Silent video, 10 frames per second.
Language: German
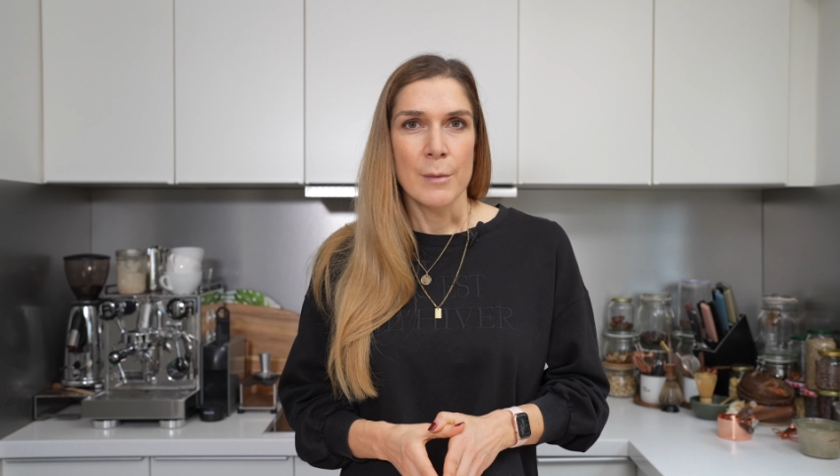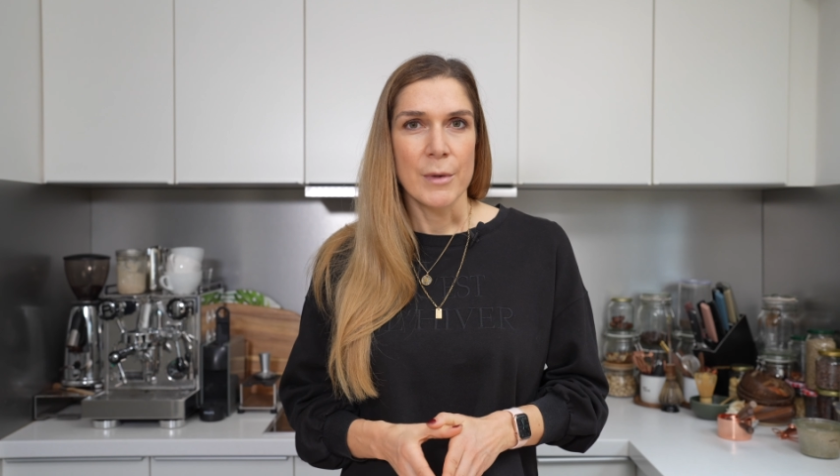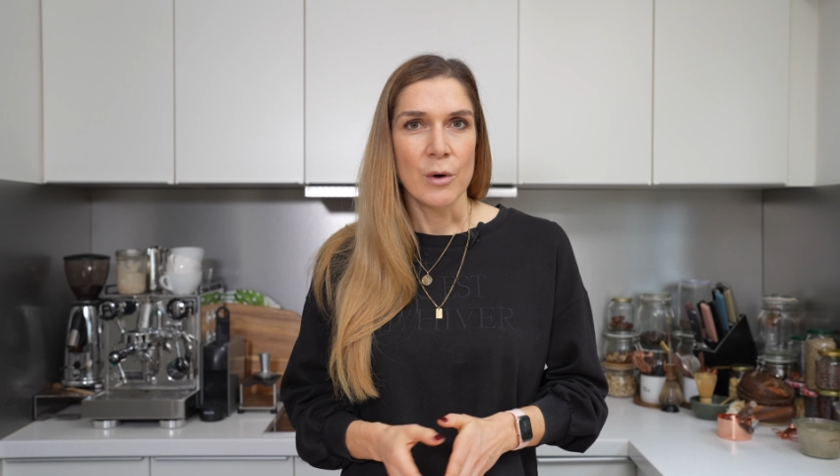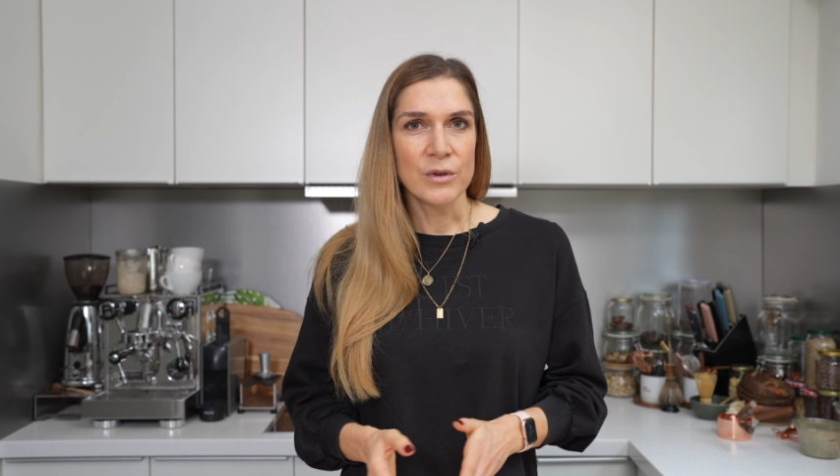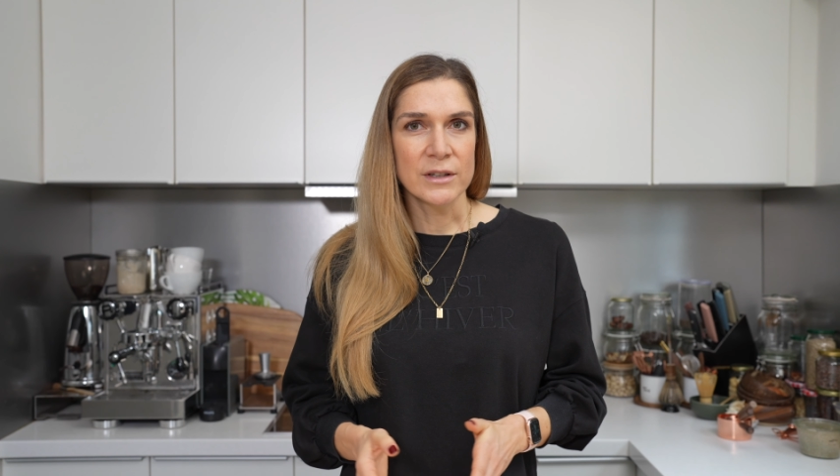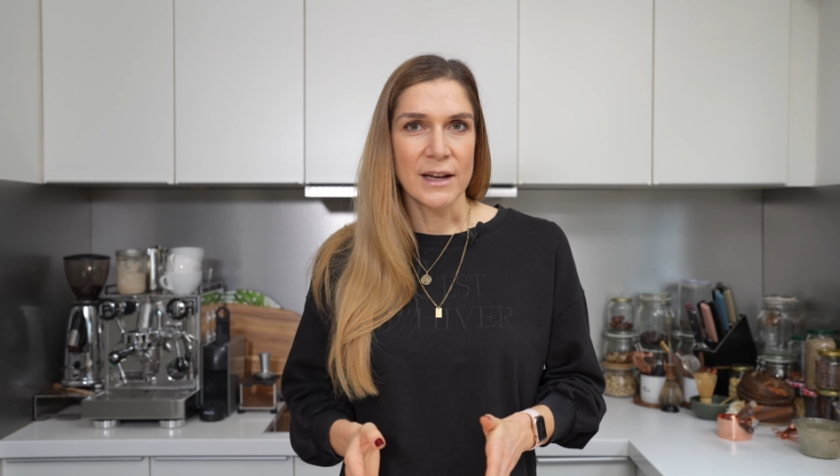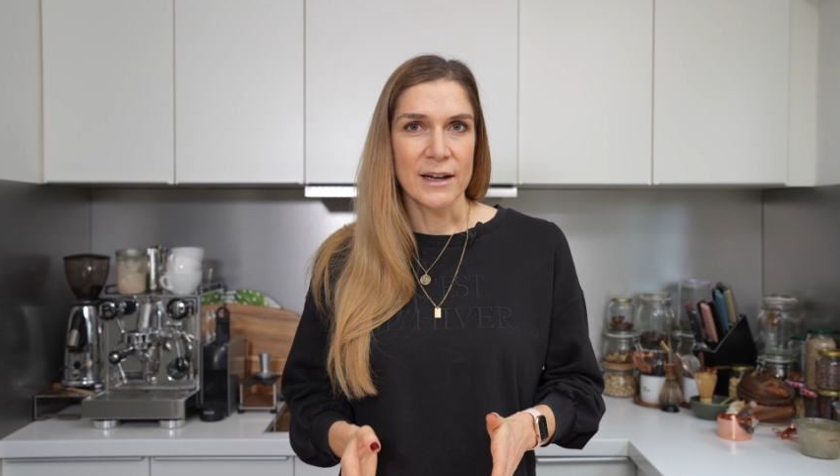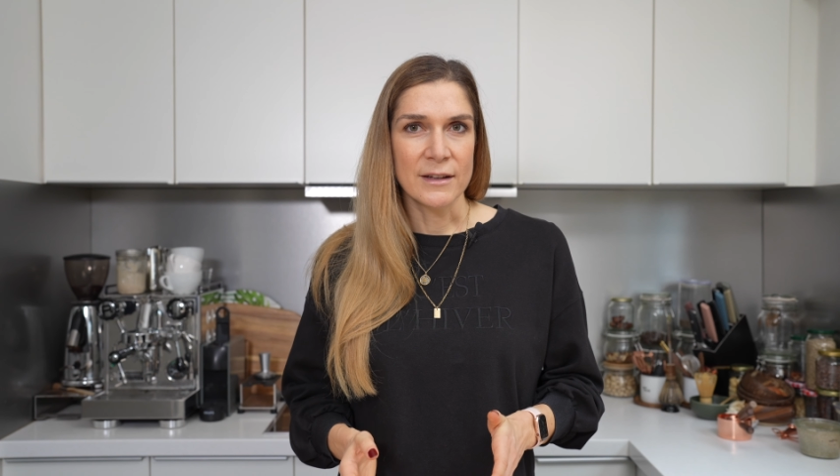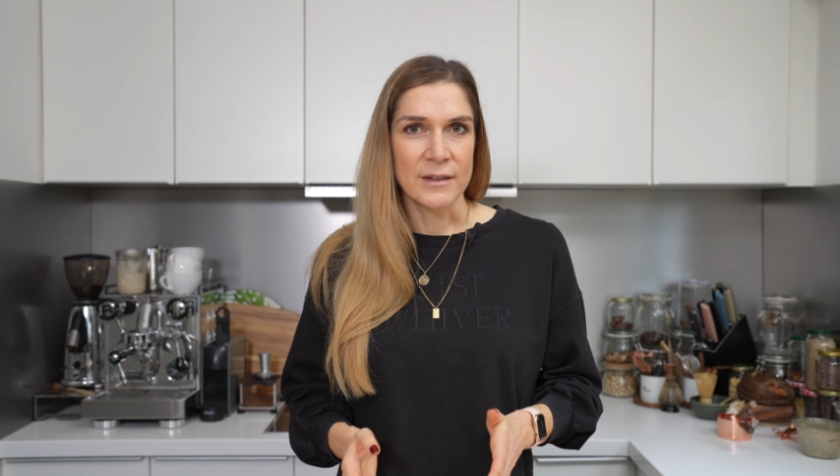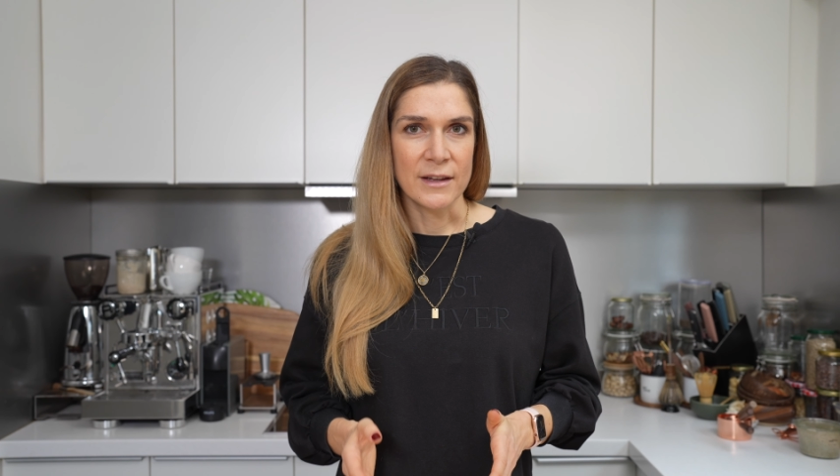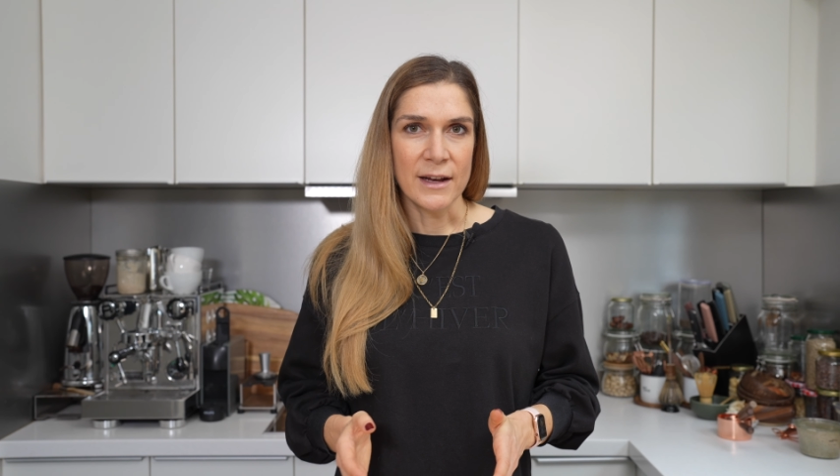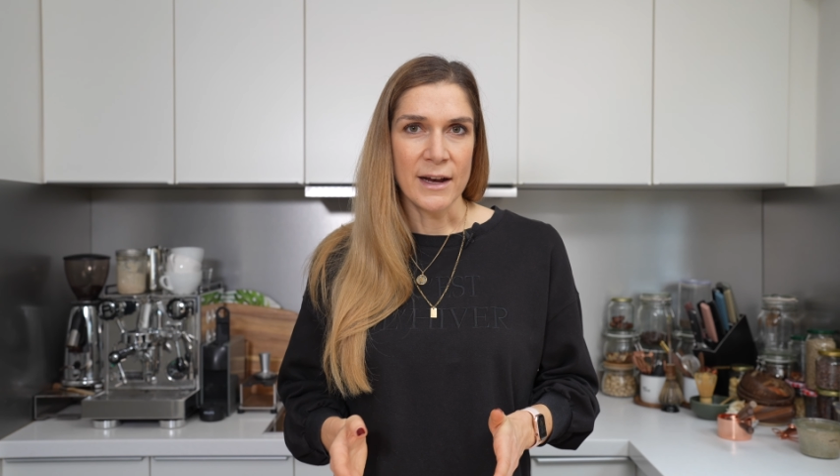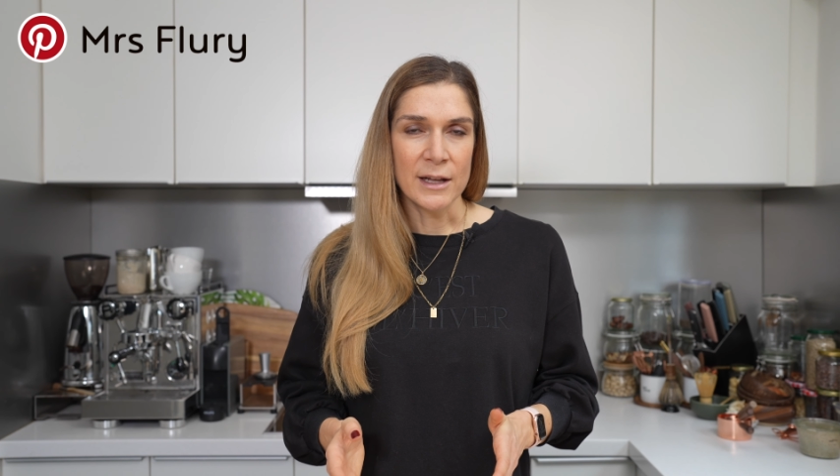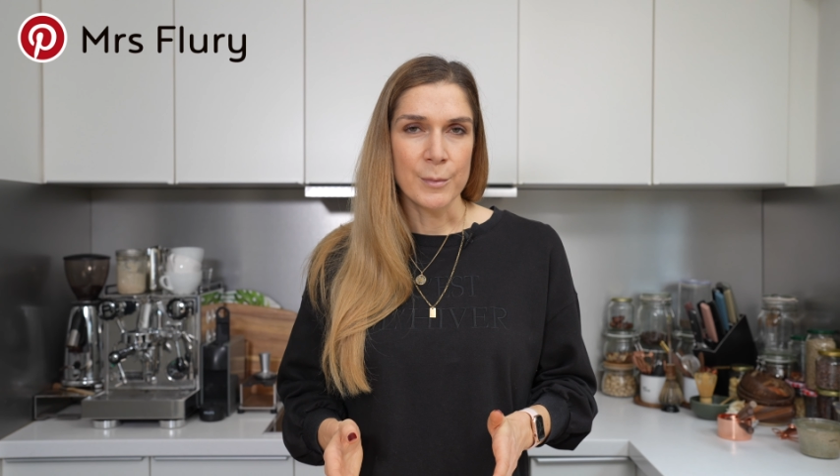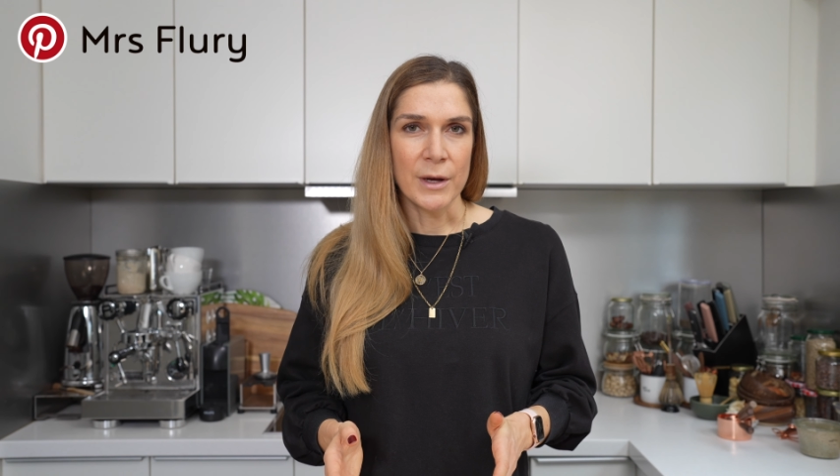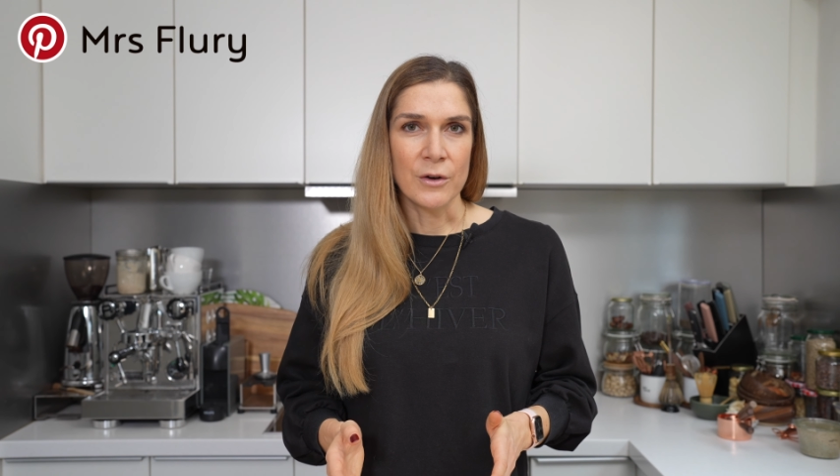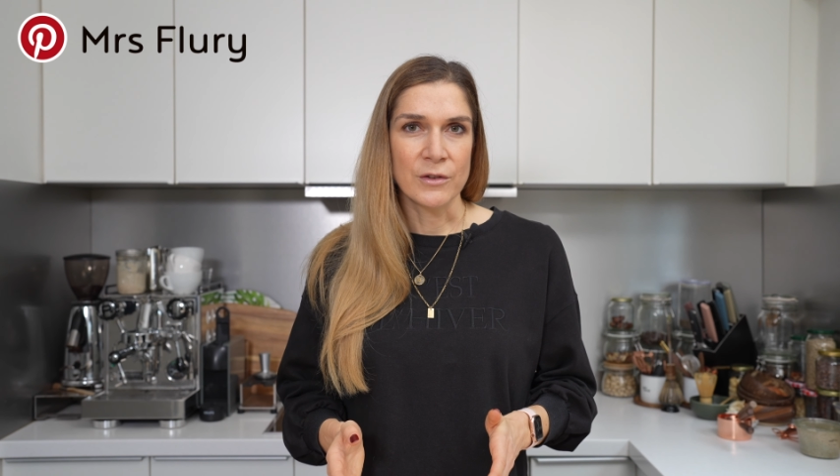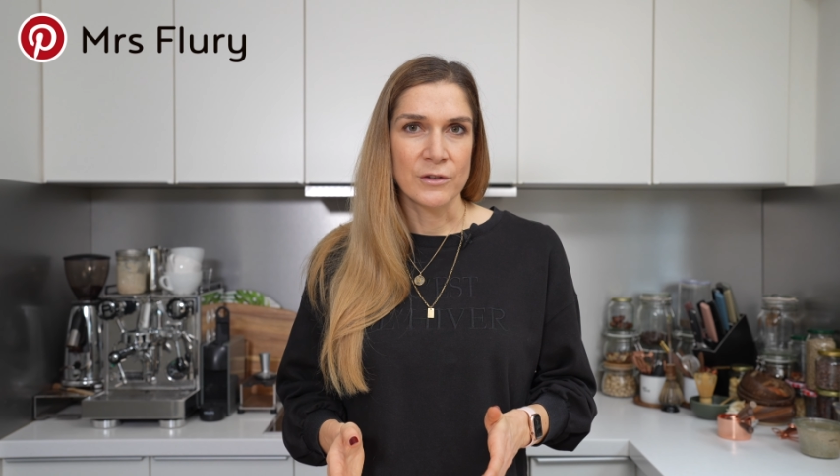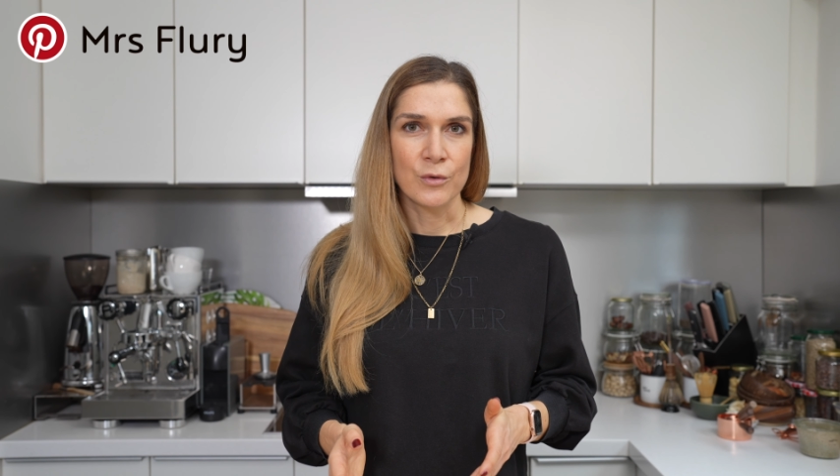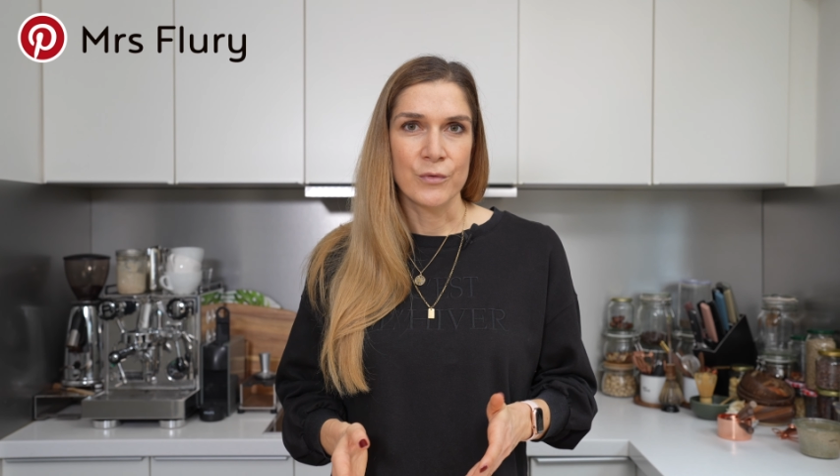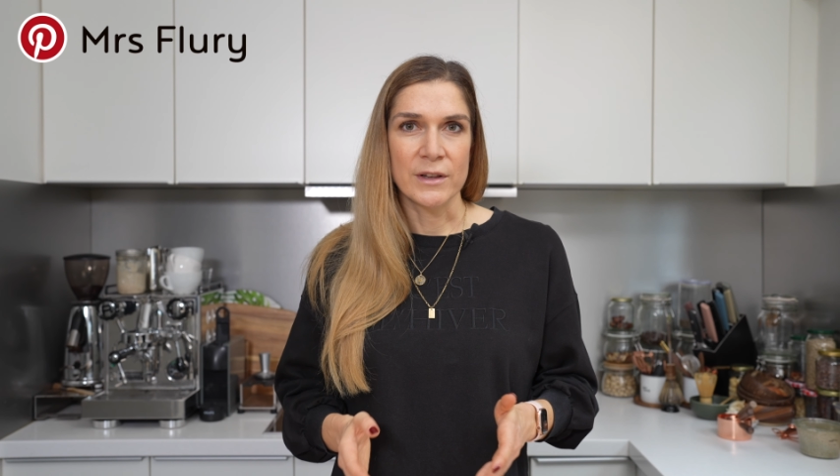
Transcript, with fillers: bei 180 Grad braucht sie so für